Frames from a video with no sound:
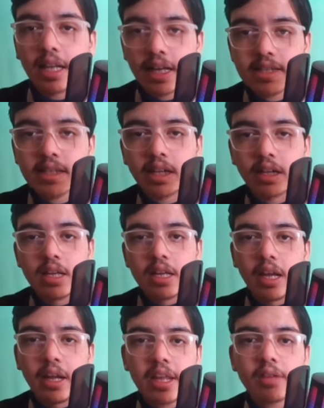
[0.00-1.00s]
खासकर
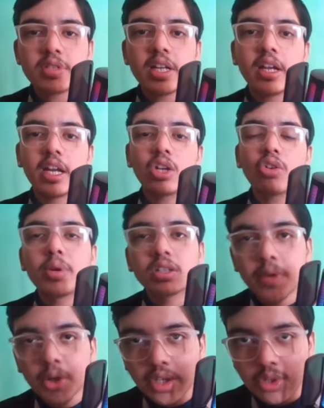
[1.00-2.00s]
नेम्स एंड डेट ऑफ
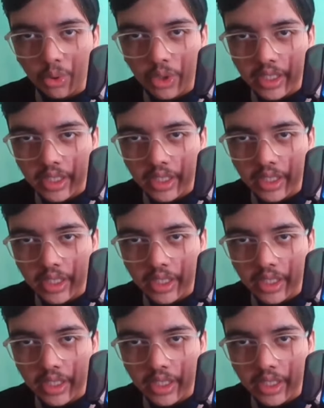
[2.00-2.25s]
बर्थ में कोई इशू